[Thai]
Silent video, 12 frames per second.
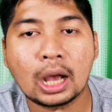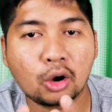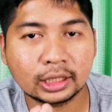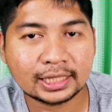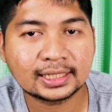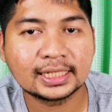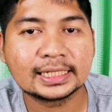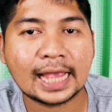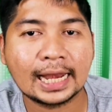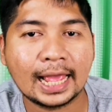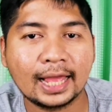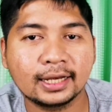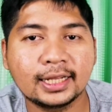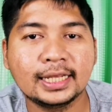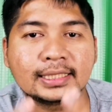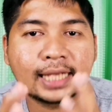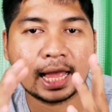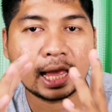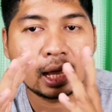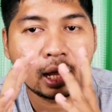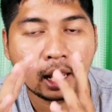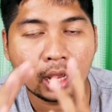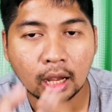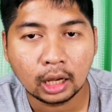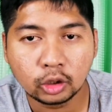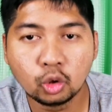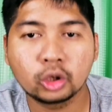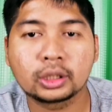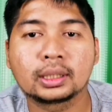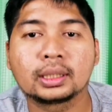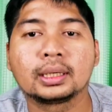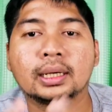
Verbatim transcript: เขาก็ตัดสินใจละที่จะหยุด